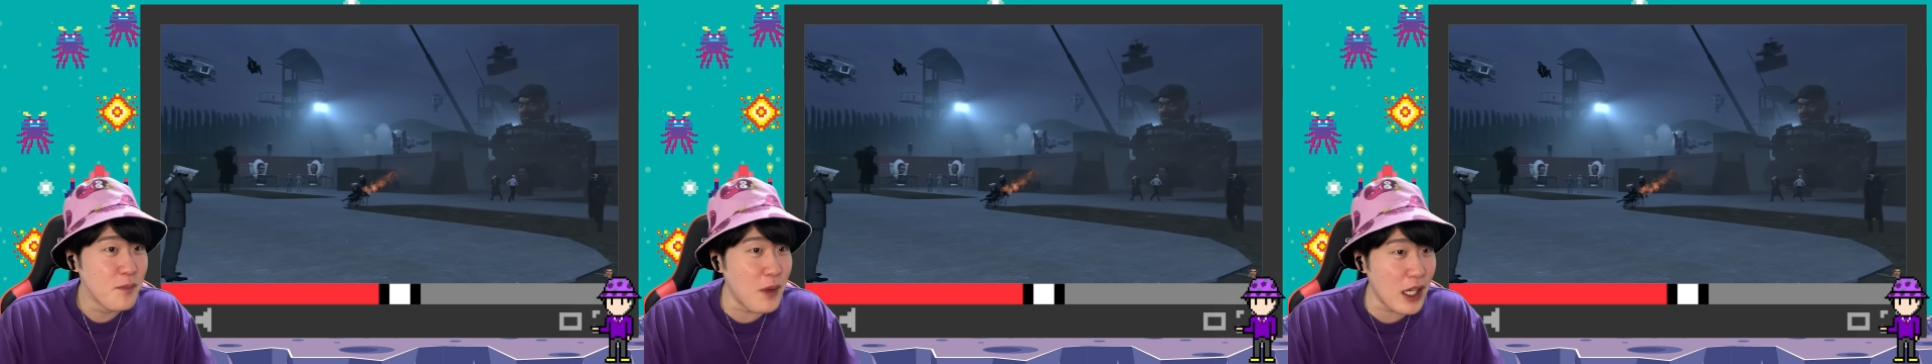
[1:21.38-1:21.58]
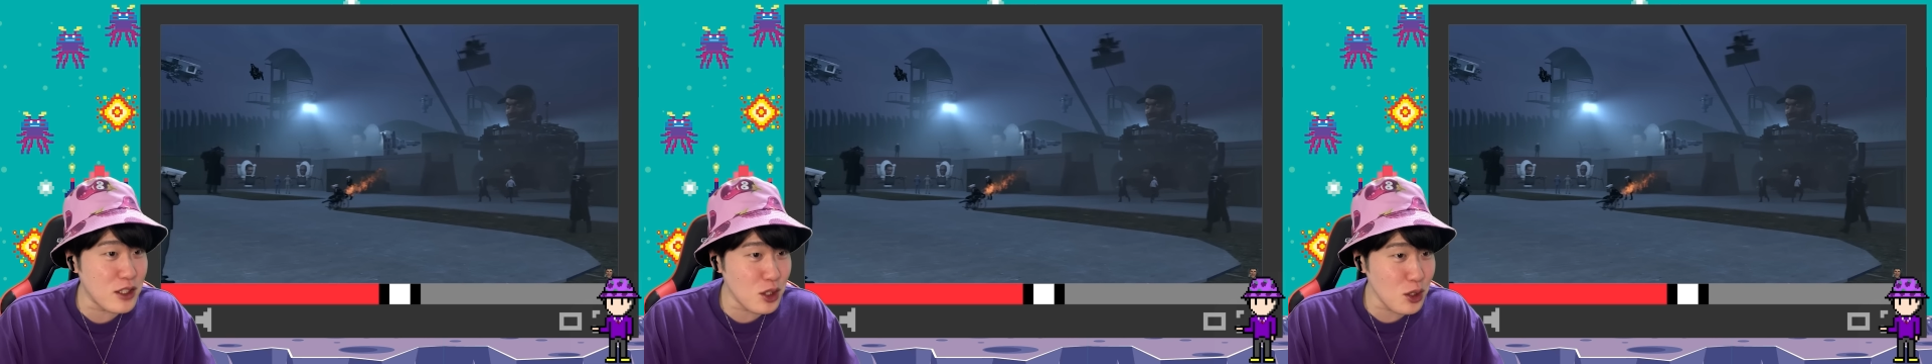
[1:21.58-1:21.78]

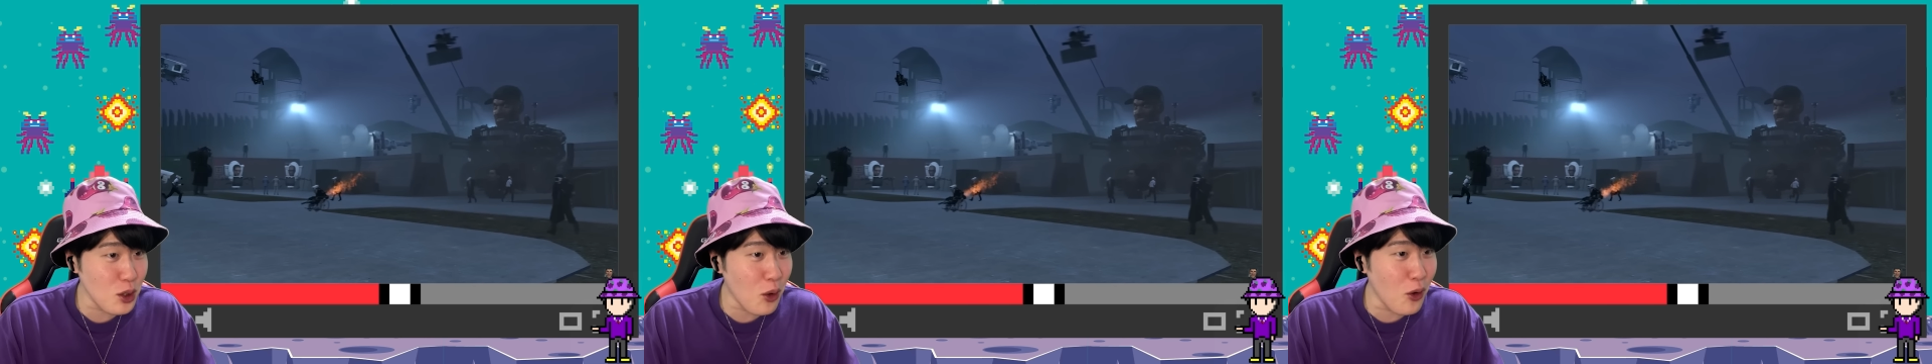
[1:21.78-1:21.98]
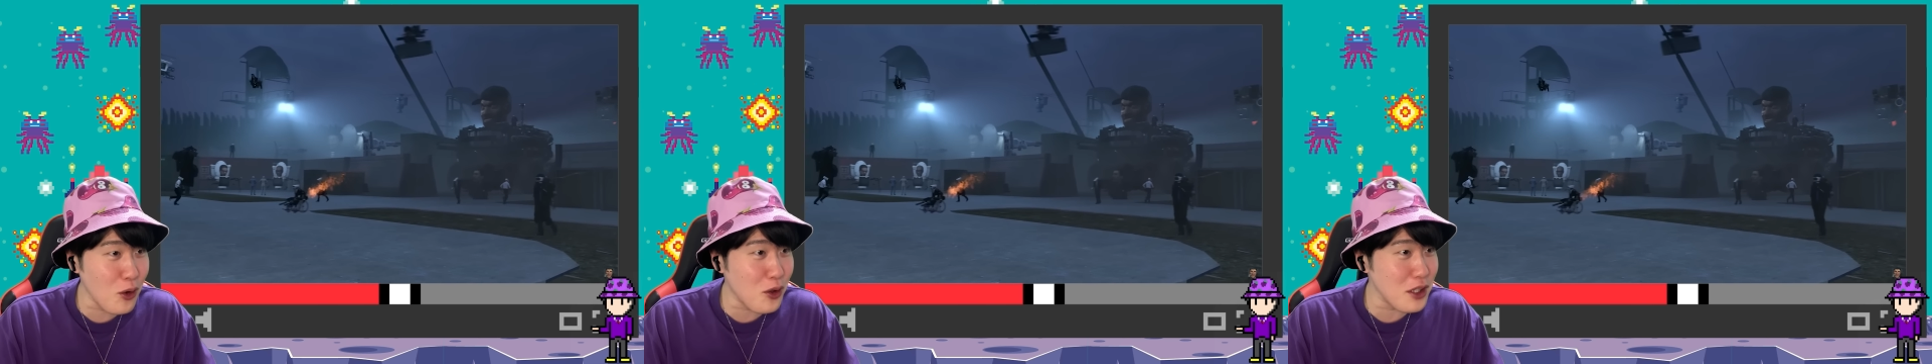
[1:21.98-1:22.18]
で、ちょっと
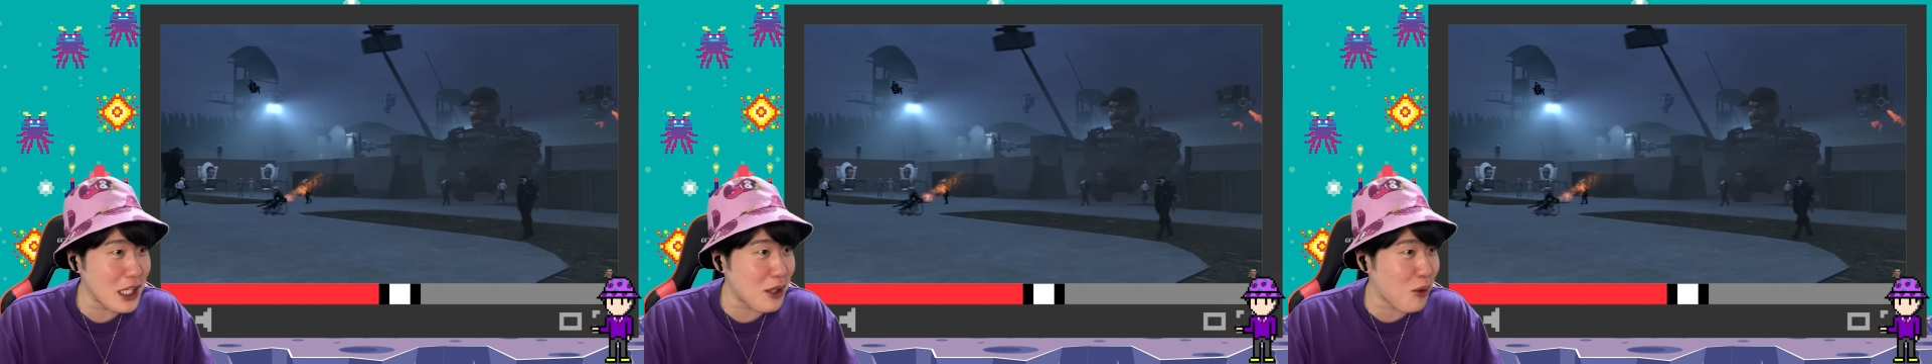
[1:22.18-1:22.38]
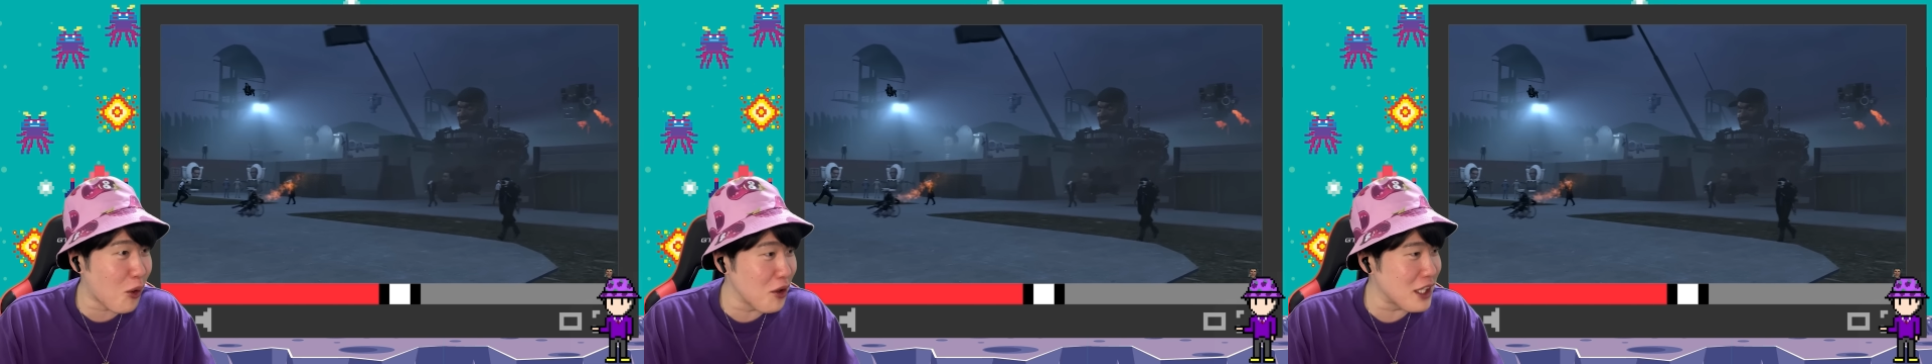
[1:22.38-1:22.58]
ここ
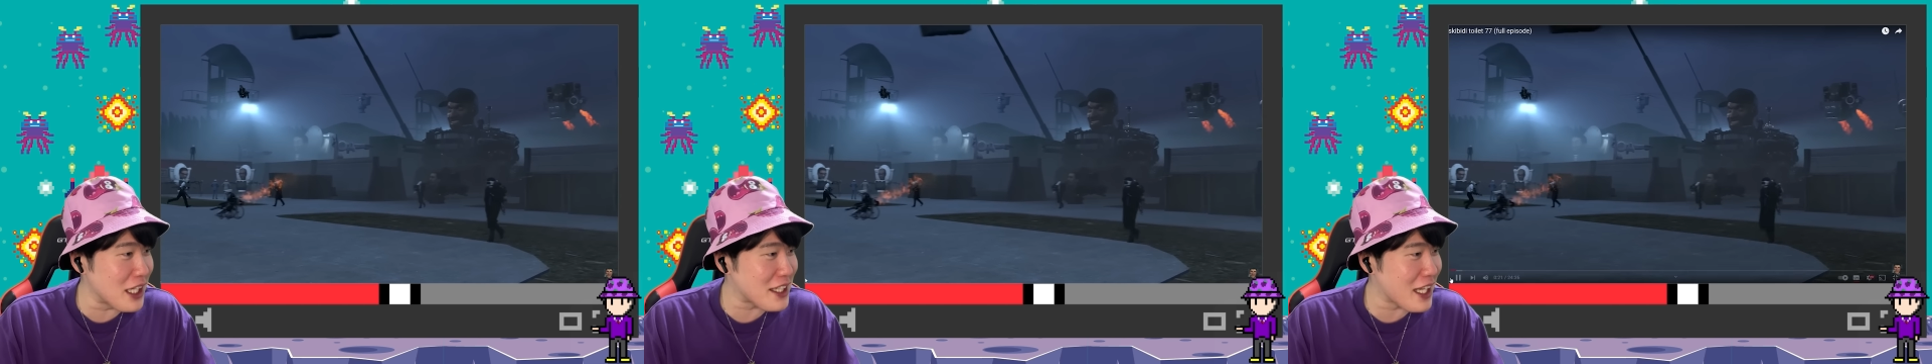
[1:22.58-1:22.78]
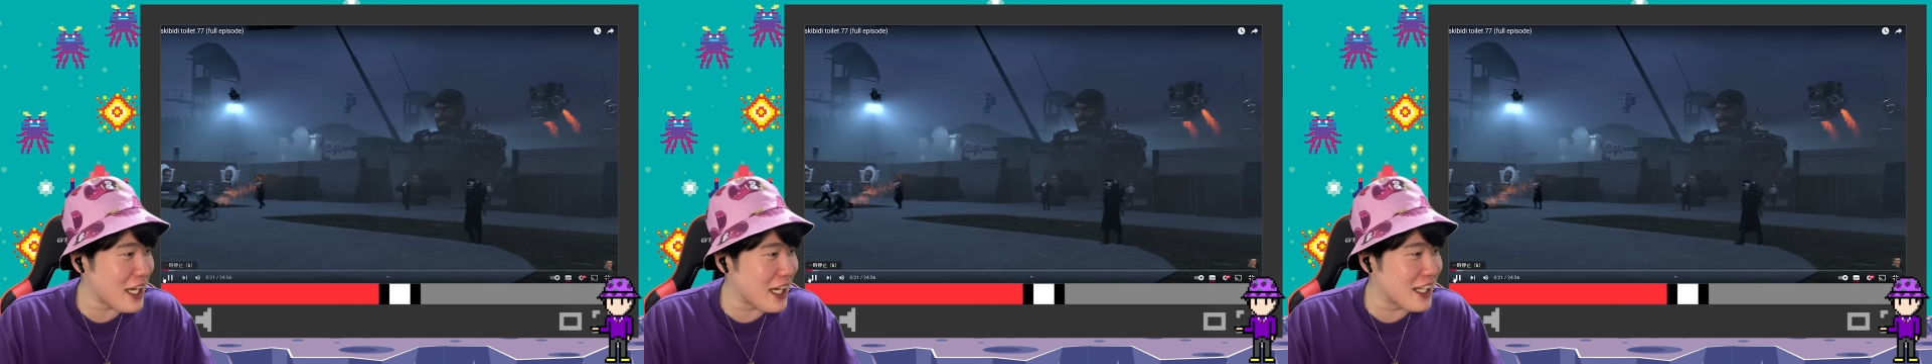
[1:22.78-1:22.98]
で小
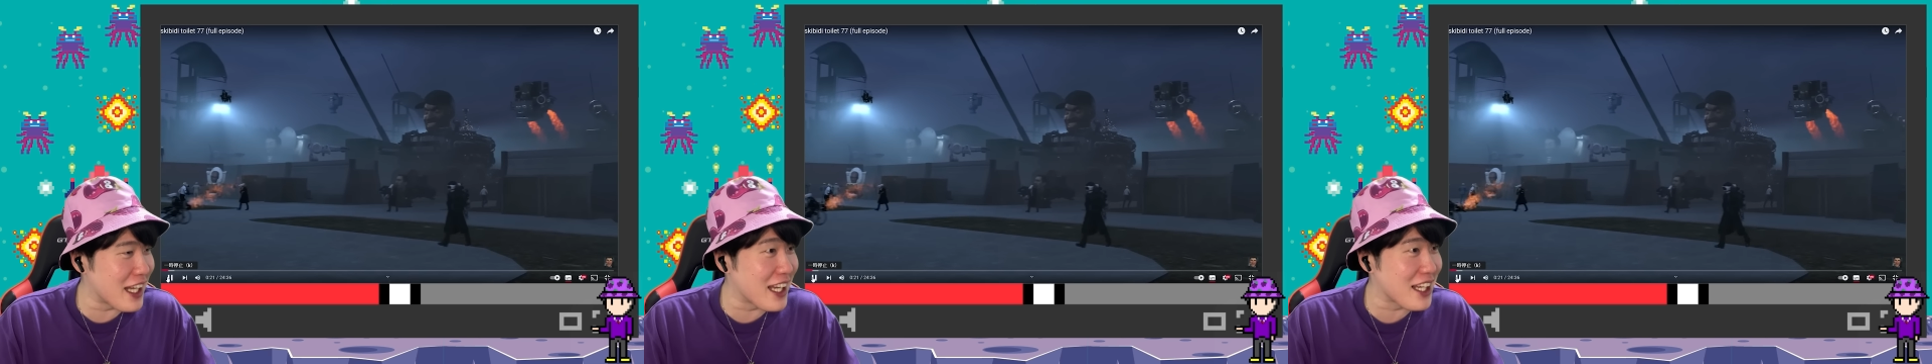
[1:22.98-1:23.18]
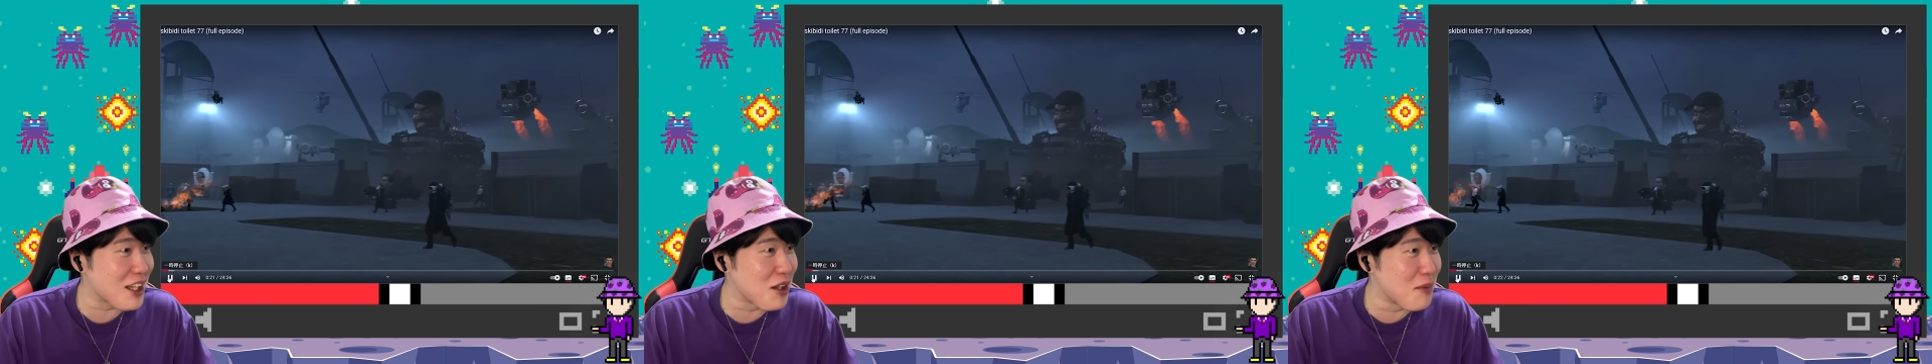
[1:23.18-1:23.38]
ネタや
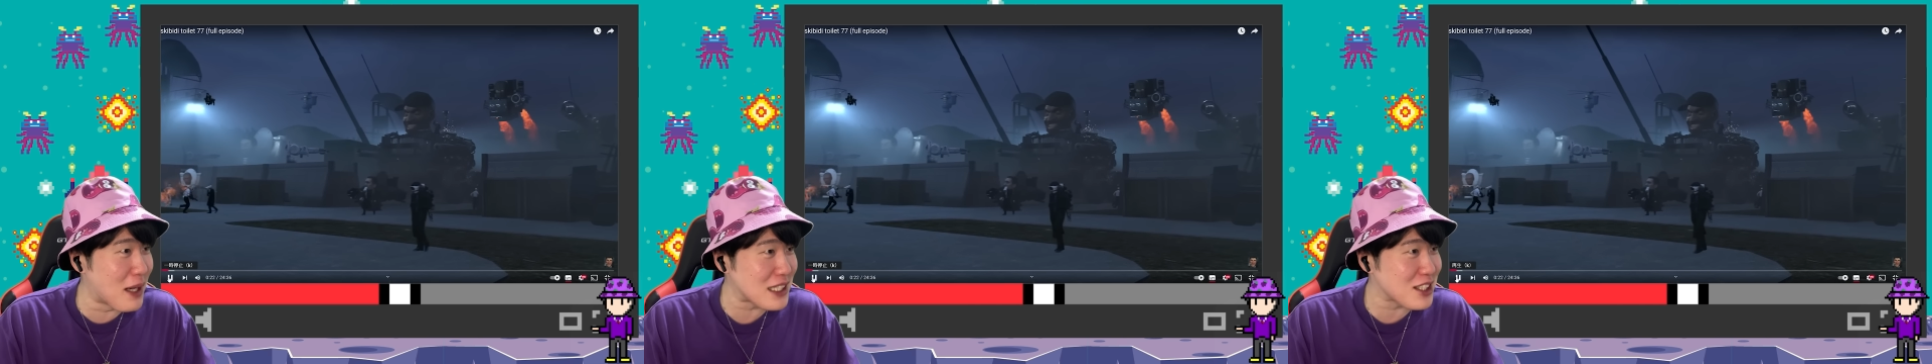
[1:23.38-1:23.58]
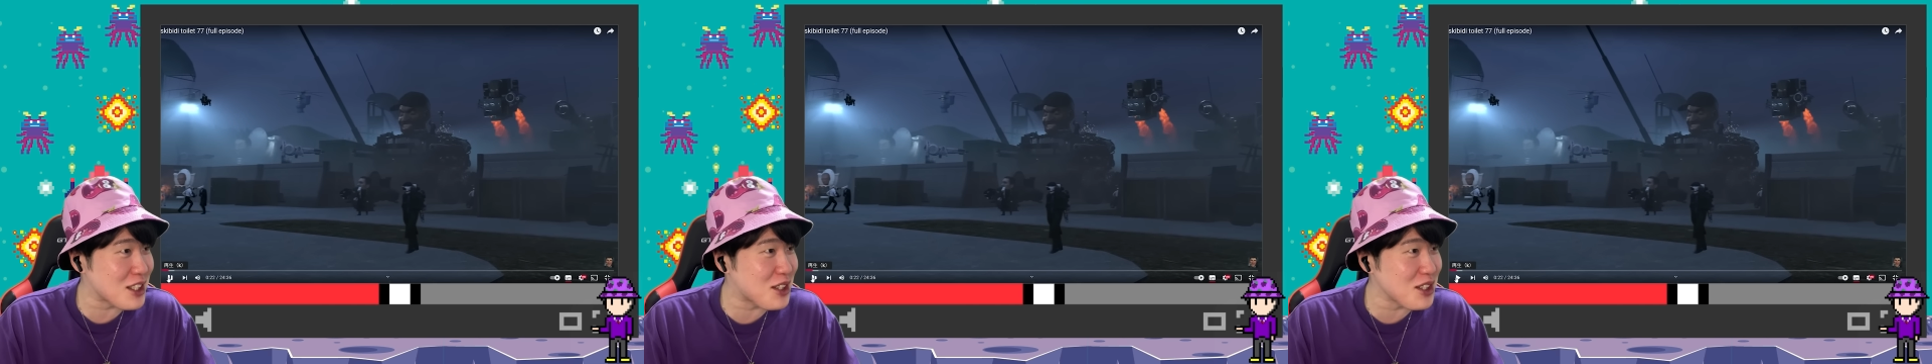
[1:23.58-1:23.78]
ねんけど、
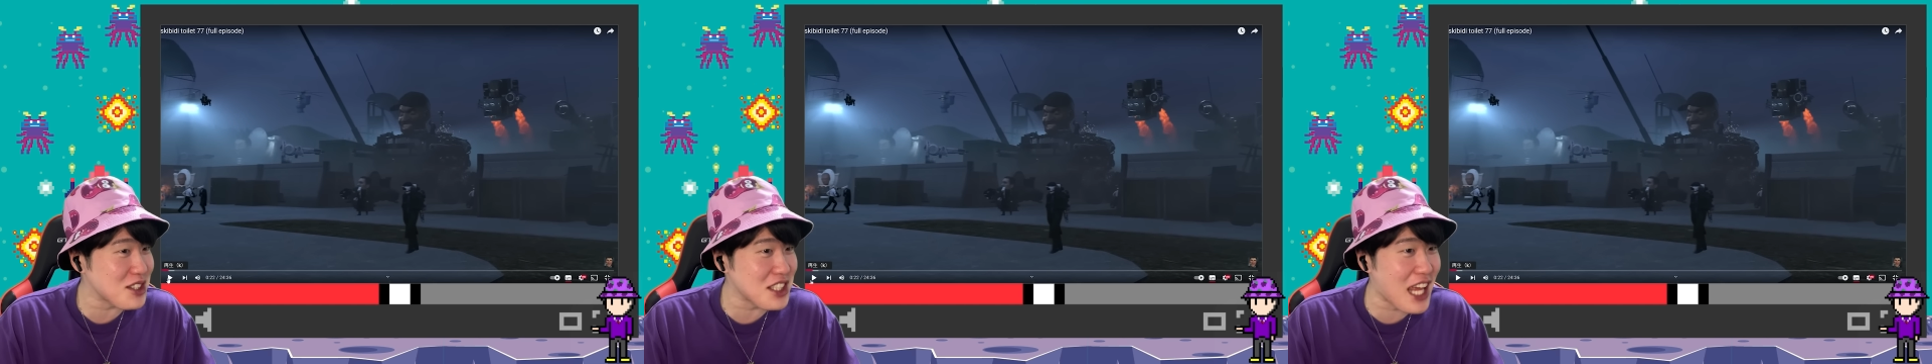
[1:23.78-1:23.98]
まず一つ